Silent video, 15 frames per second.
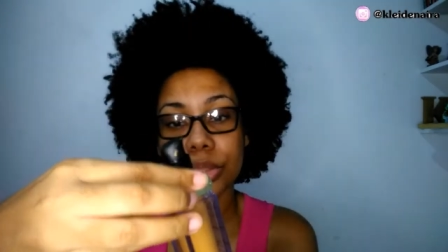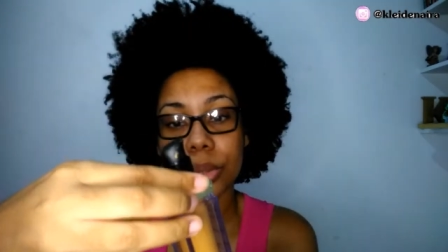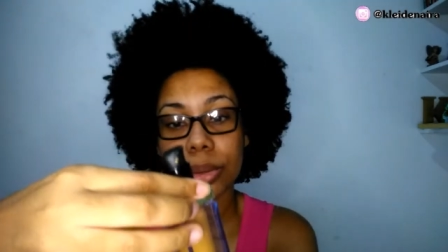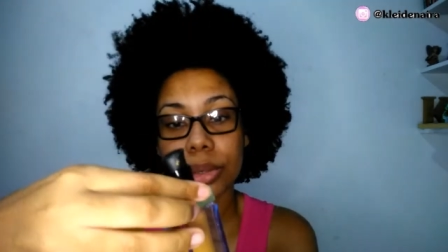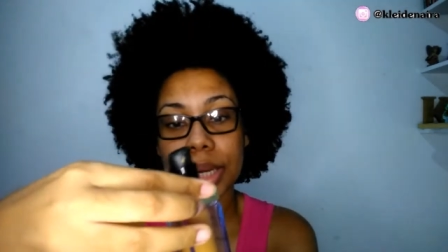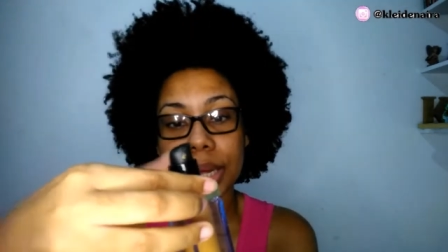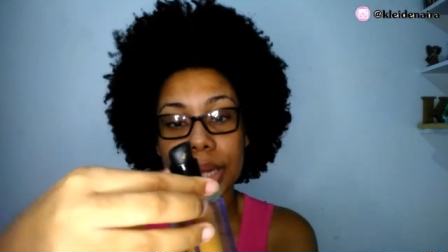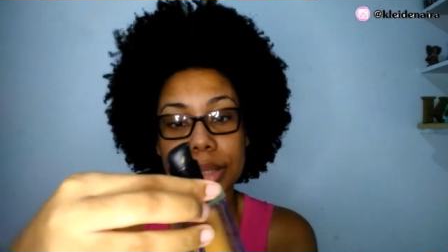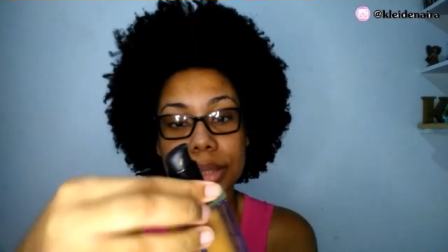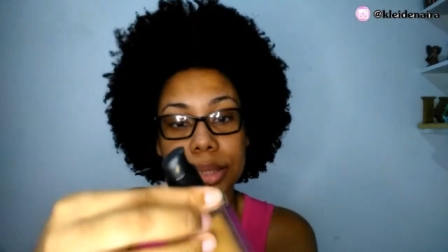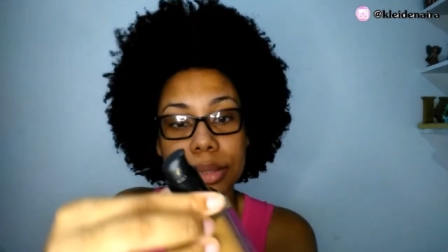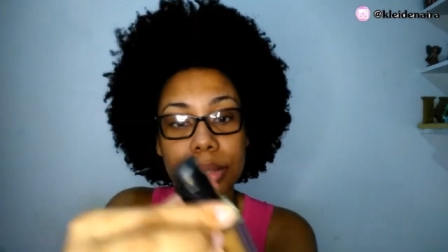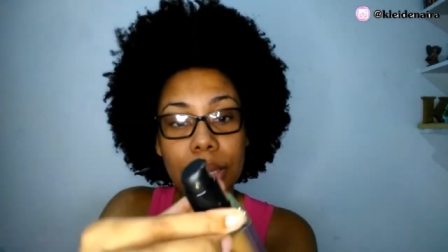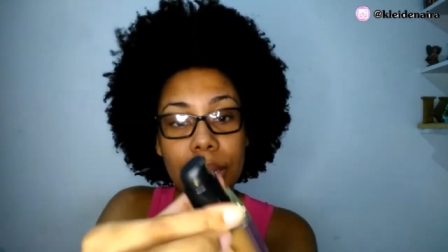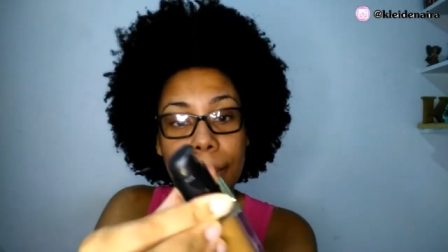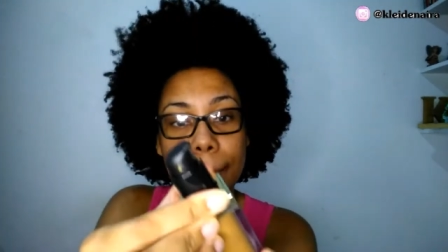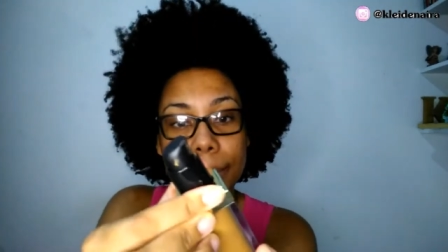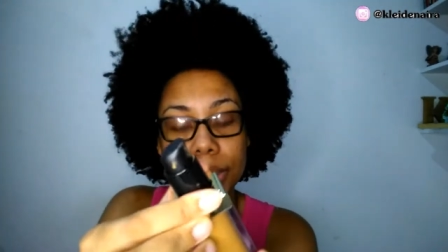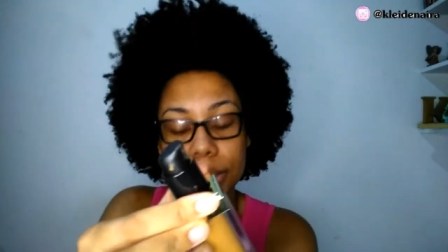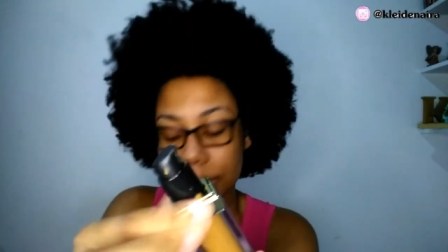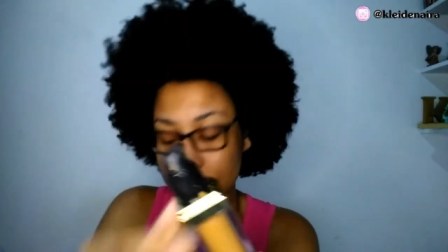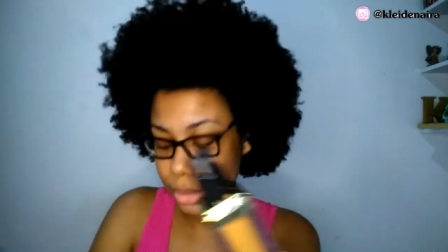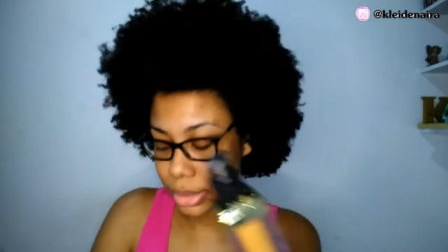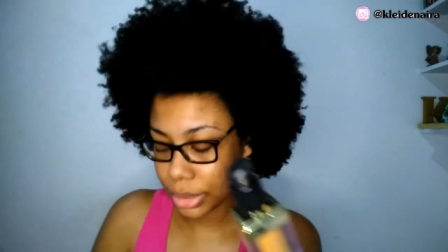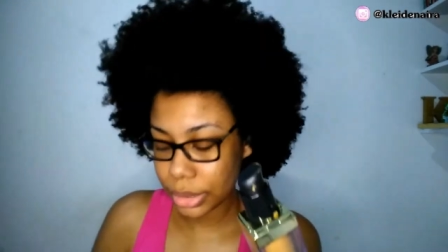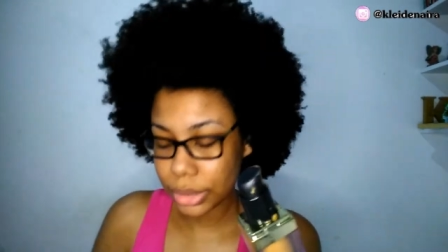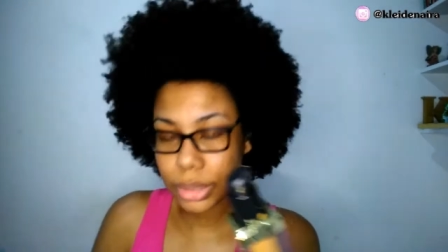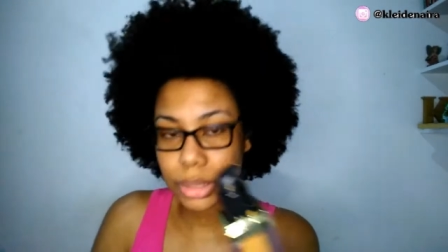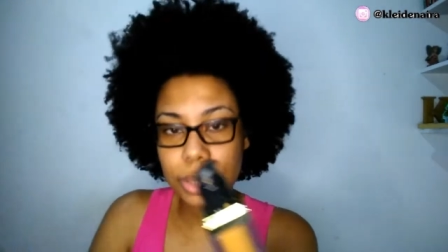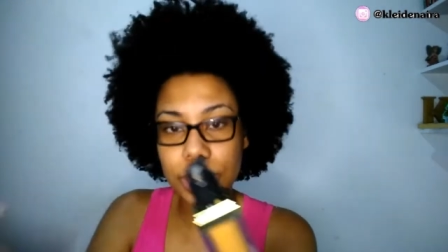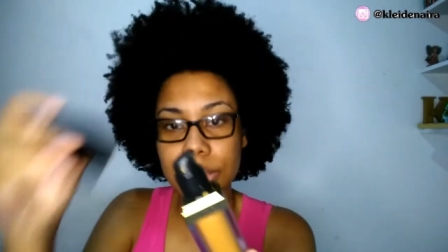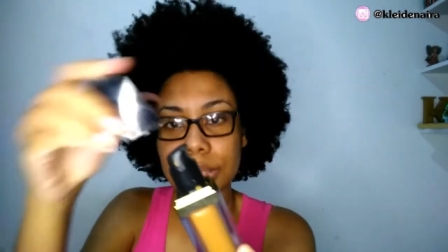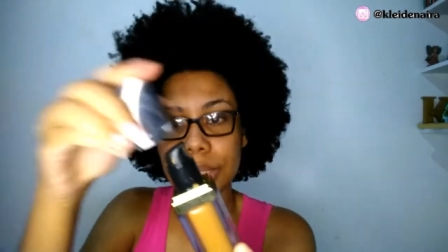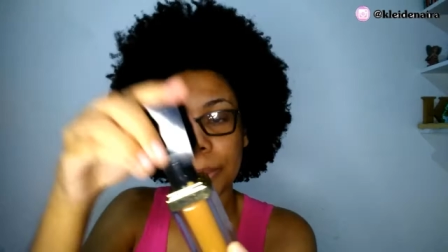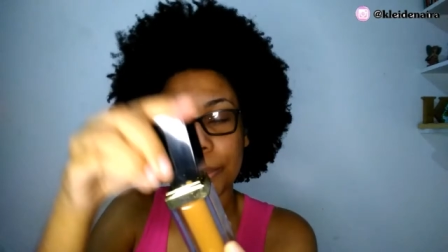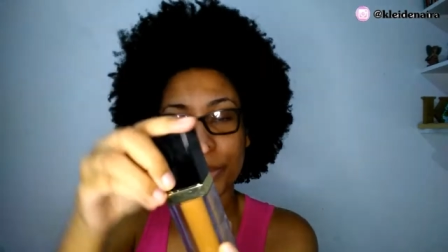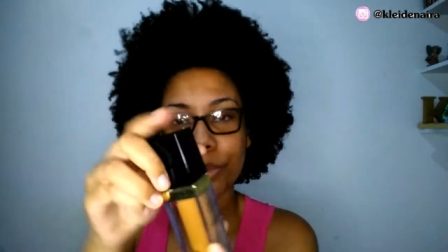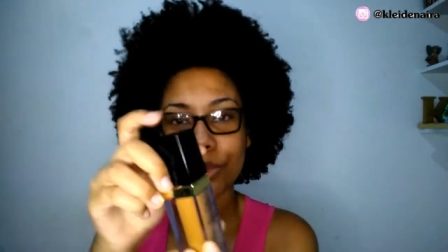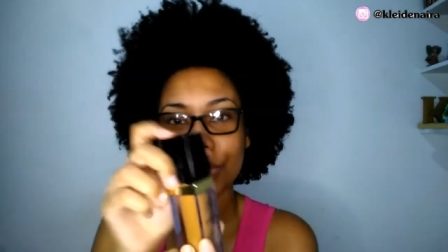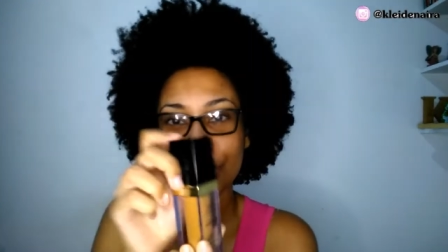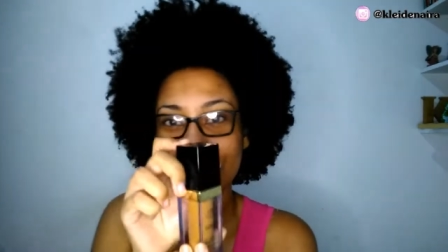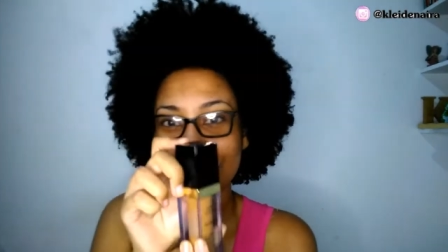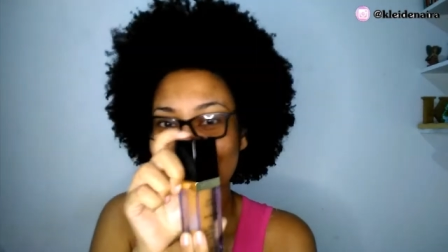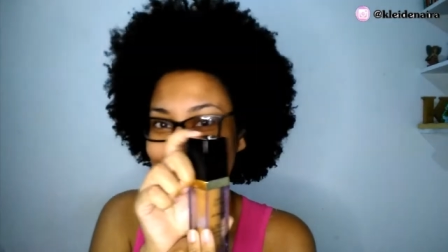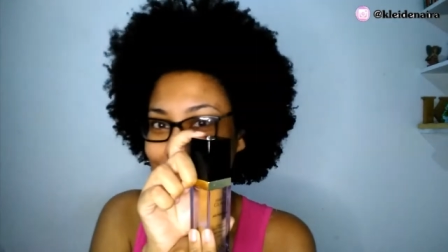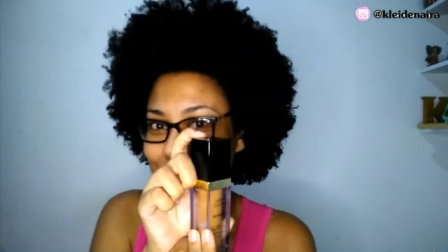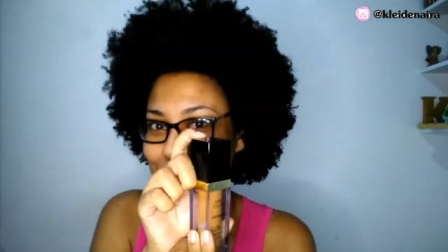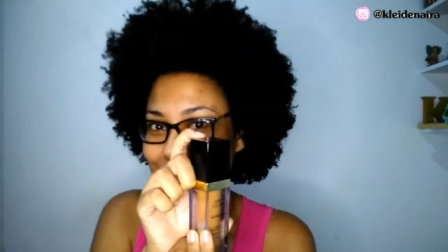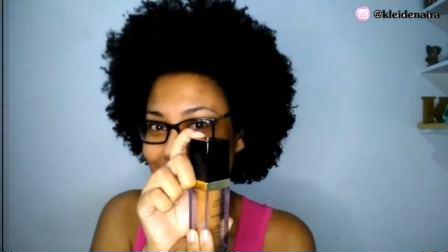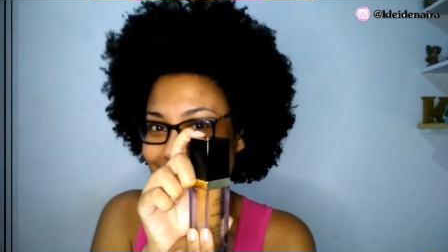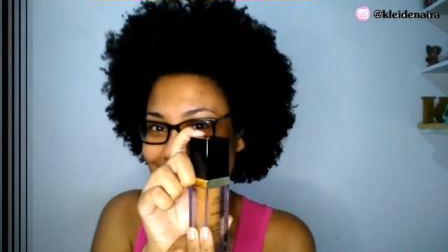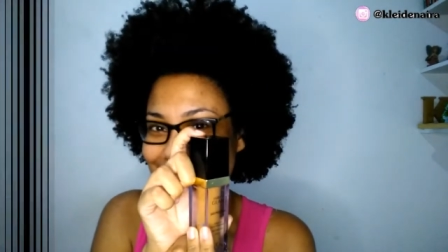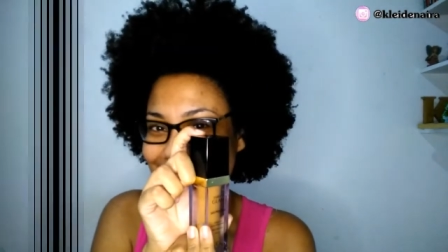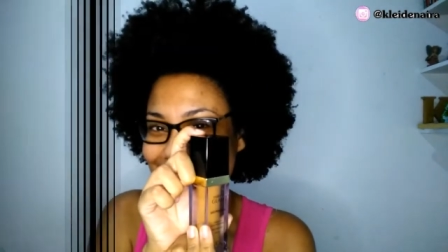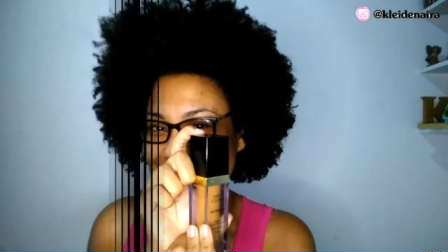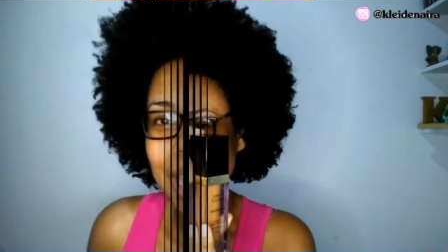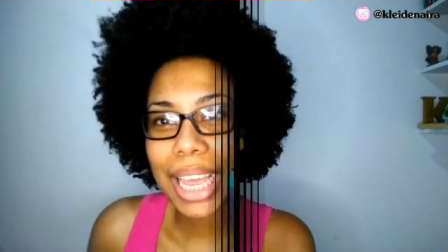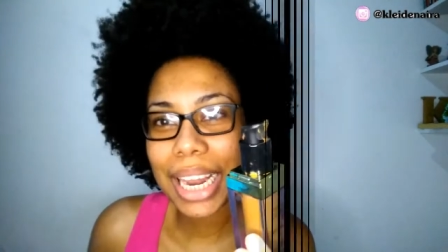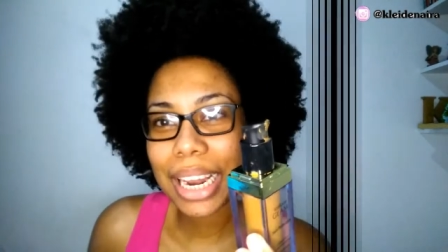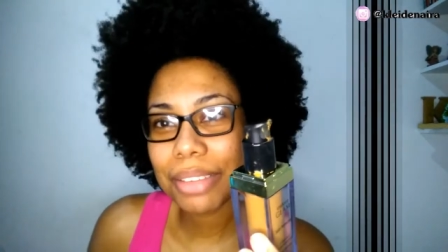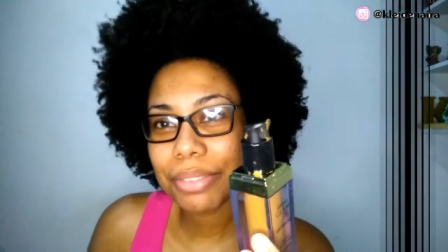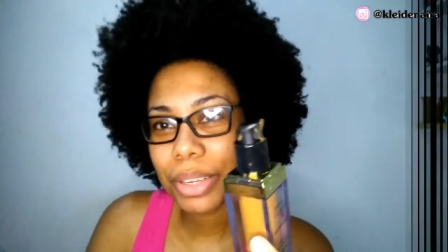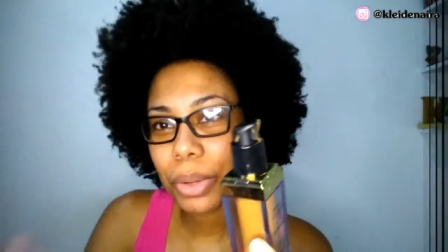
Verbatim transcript: dourada prender e tá prontinha a sua base. Ela vem